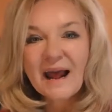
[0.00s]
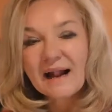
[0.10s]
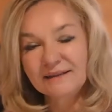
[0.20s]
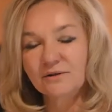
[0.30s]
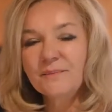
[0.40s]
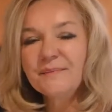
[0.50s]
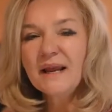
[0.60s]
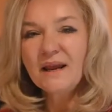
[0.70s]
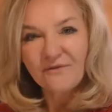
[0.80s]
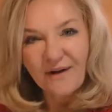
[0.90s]
Also,
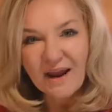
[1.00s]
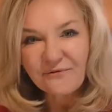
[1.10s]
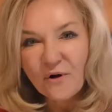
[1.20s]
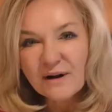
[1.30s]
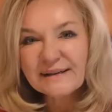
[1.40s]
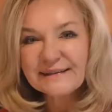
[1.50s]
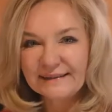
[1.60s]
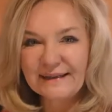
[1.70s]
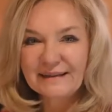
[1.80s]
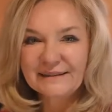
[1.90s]
Freifolge ist
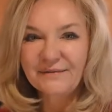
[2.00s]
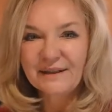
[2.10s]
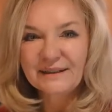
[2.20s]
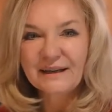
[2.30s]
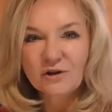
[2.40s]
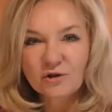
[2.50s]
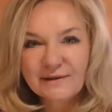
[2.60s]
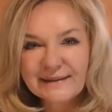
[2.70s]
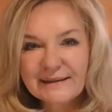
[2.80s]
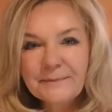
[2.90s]
ein ganz wichtiger
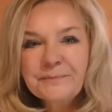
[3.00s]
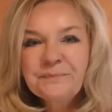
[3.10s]
Schlüssel.